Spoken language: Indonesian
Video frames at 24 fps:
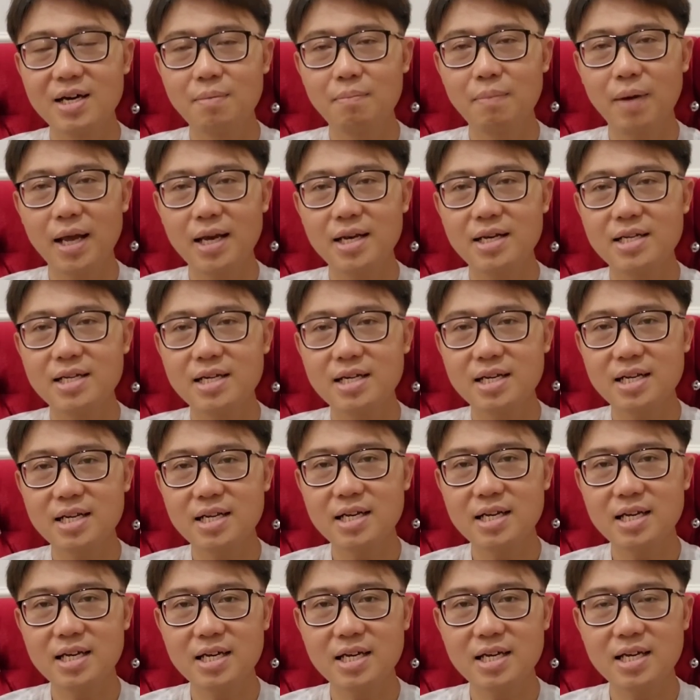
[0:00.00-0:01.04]

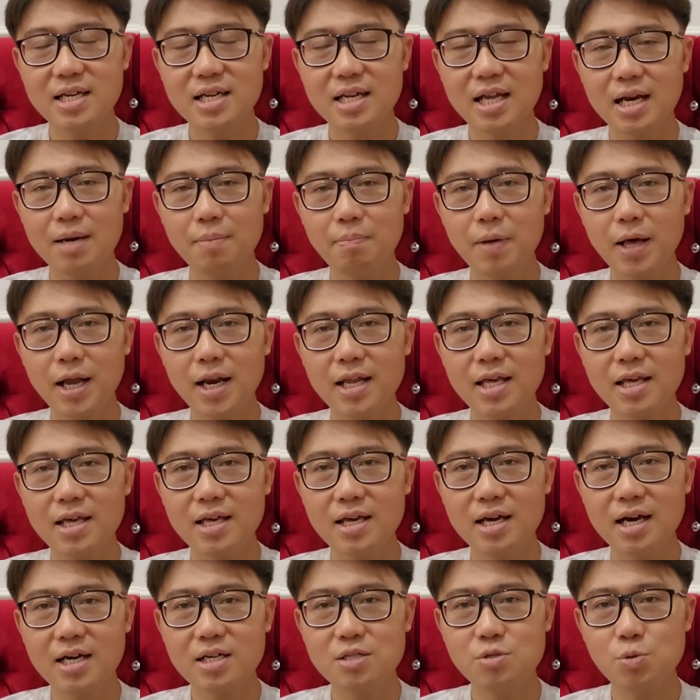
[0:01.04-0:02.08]
mandiri dan
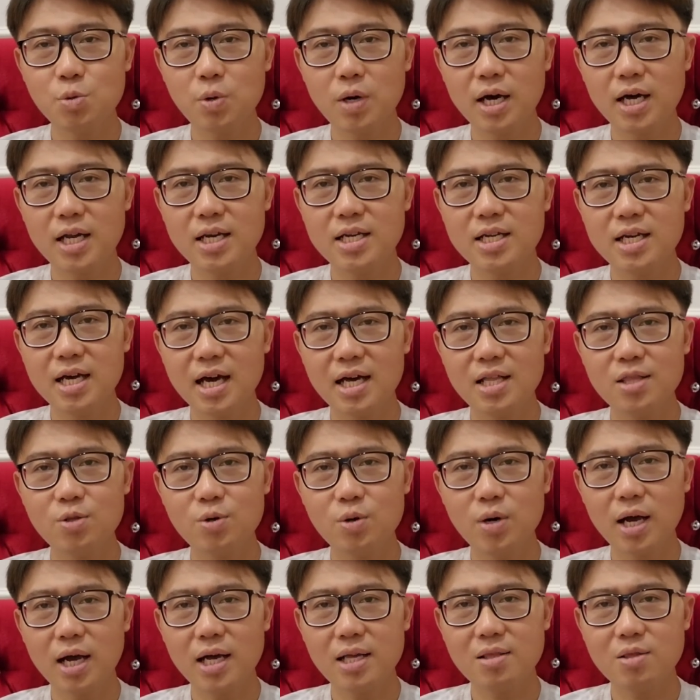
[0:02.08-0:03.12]
paling nggak suka
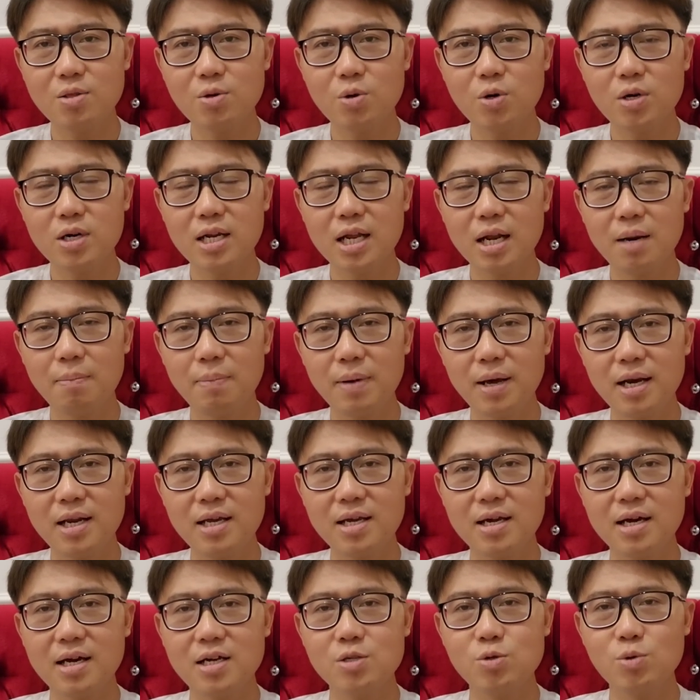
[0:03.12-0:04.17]
diatur-atur dan
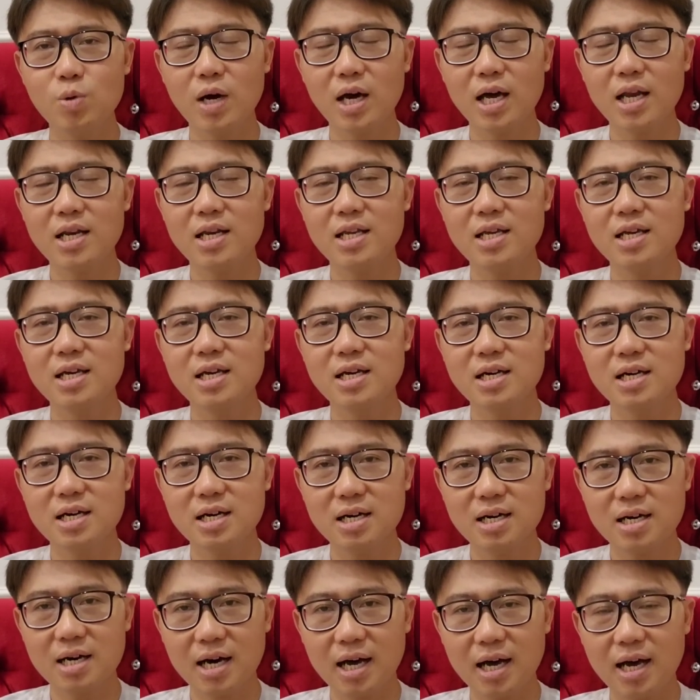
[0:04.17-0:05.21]
paling nggak suka
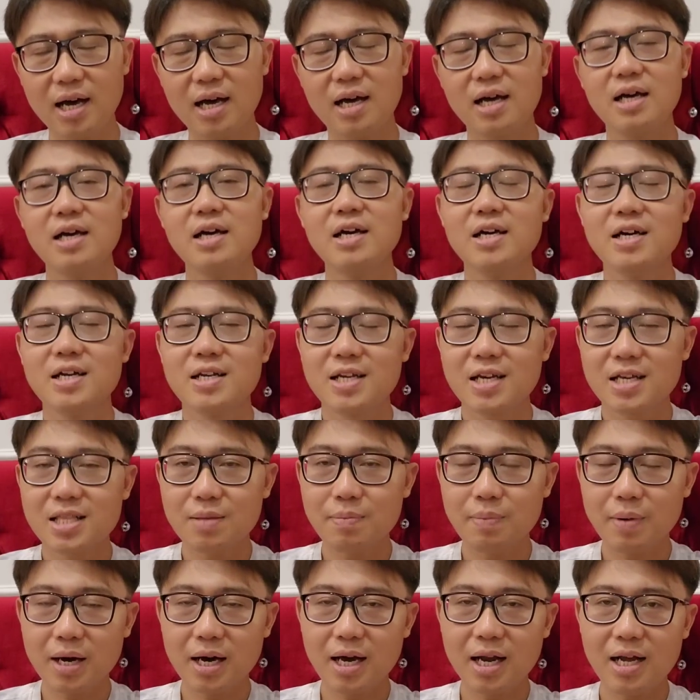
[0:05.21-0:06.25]
dikekang dia
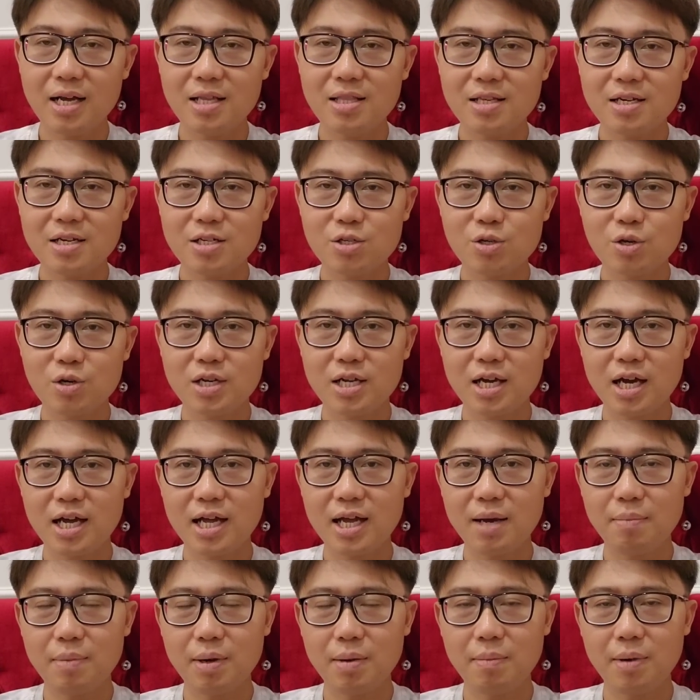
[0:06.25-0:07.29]
tipe karakter zodiak
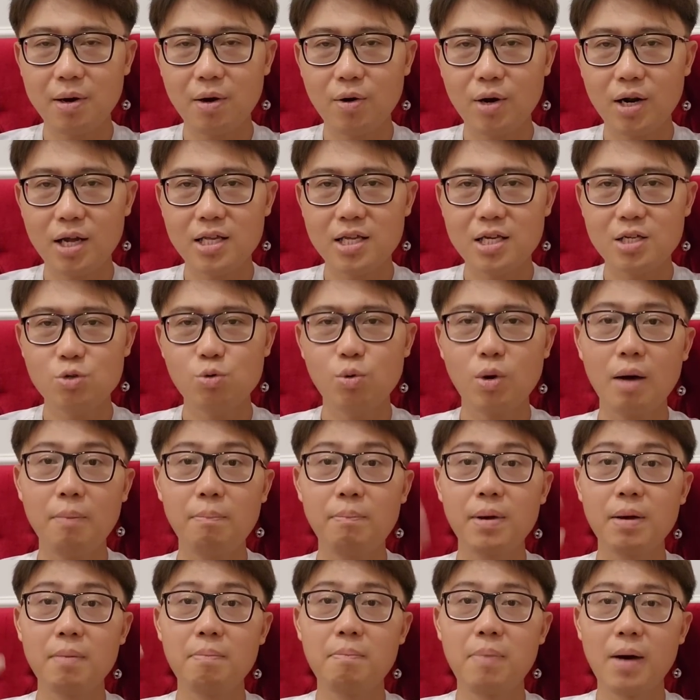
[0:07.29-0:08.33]
yang memang orangnya suka
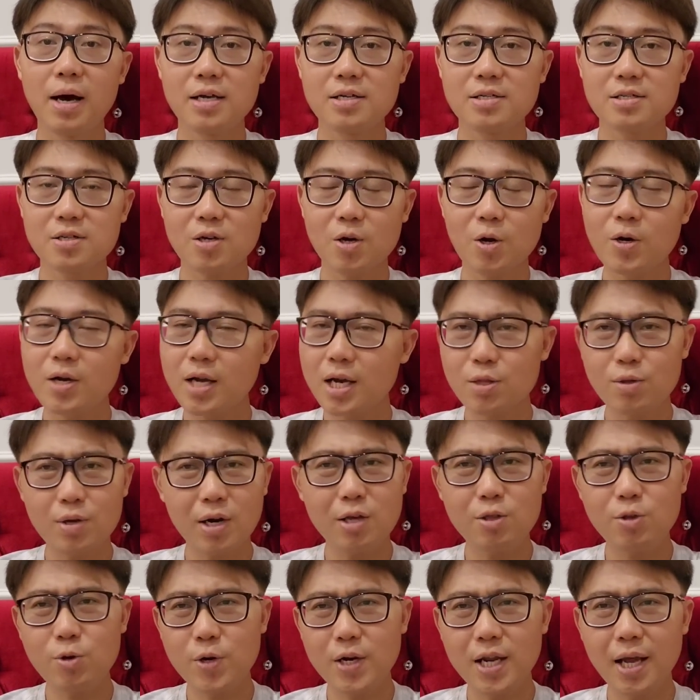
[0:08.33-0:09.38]
bebas kalau
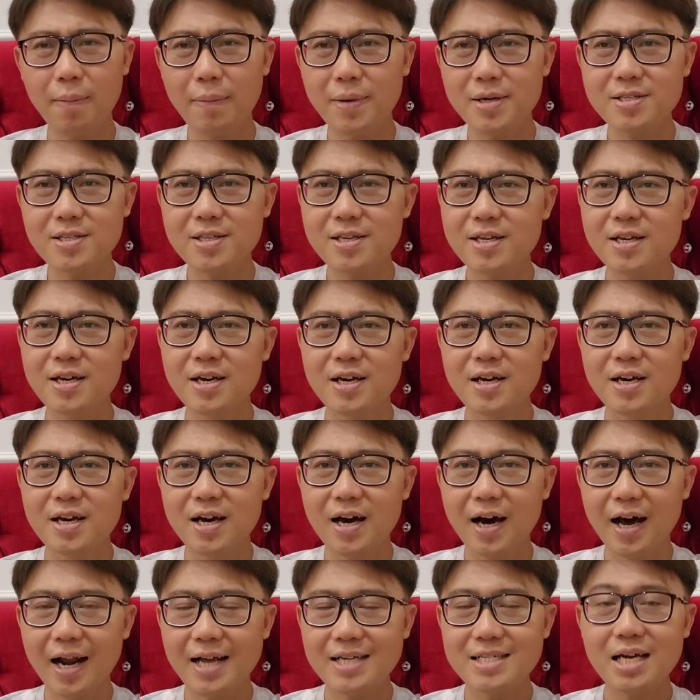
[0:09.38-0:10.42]
diatur-atur dia pasti
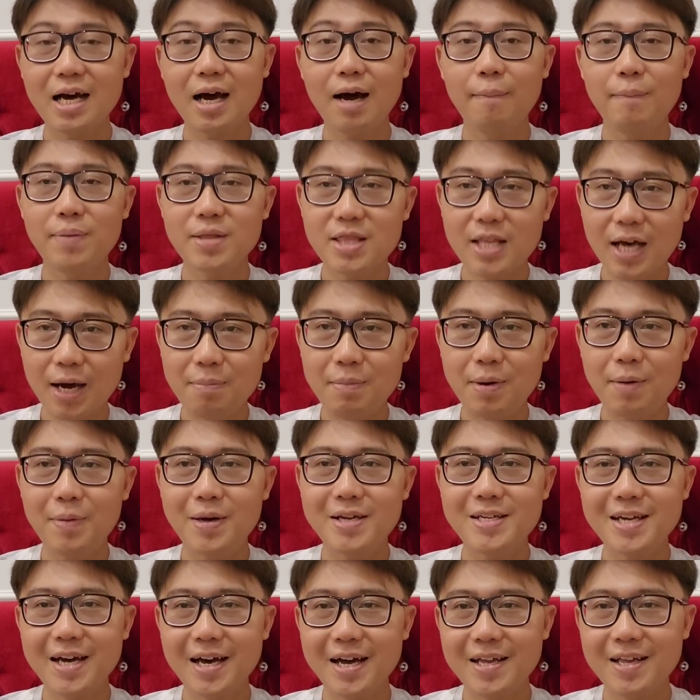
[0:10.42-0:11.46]
ngerasa nggak betah sama
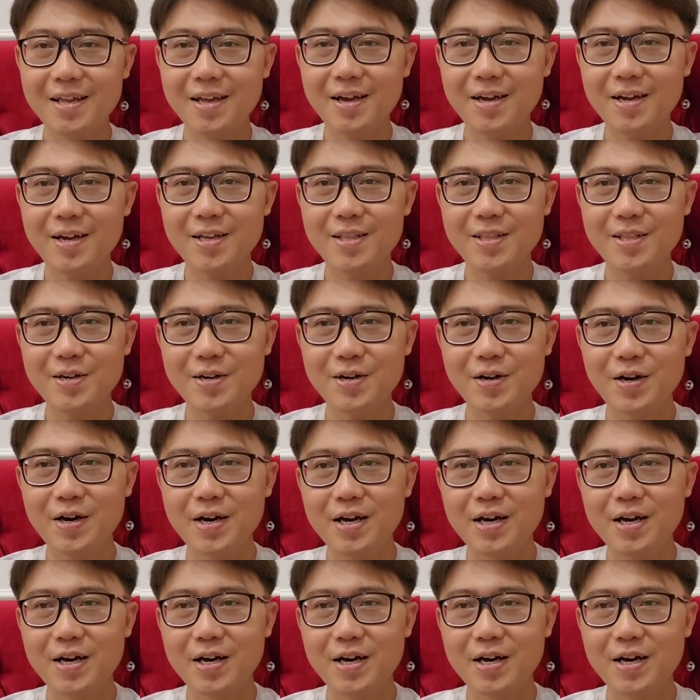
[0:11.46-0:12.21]
pasangannya gitu